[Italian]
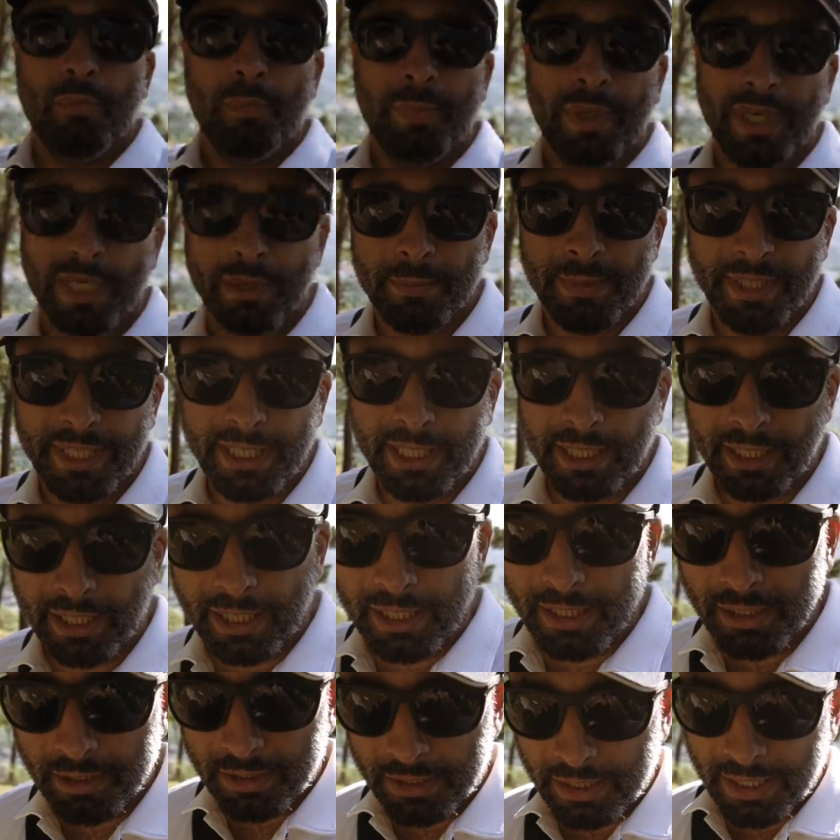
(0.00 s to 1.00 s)
Per rimanere
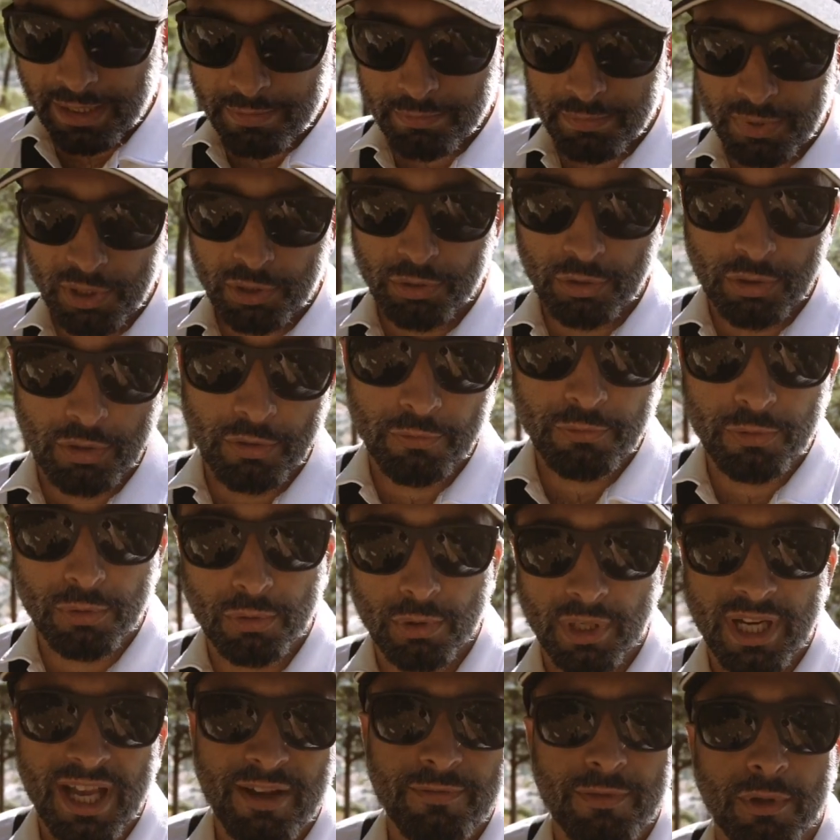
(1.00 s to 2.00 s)
in ambito
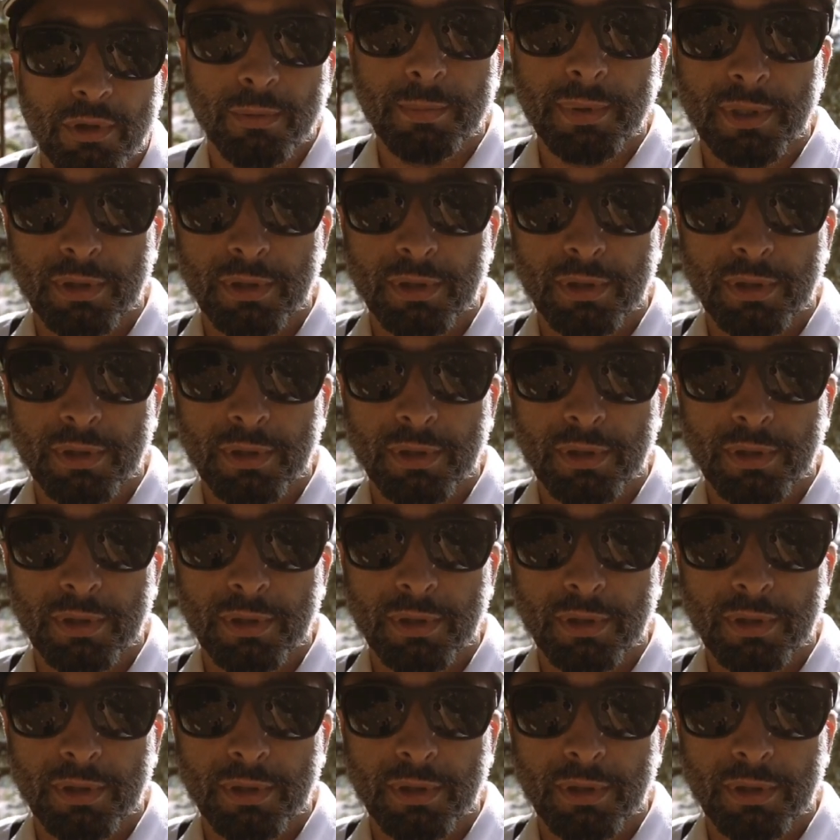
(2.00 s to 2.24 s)
fotografico,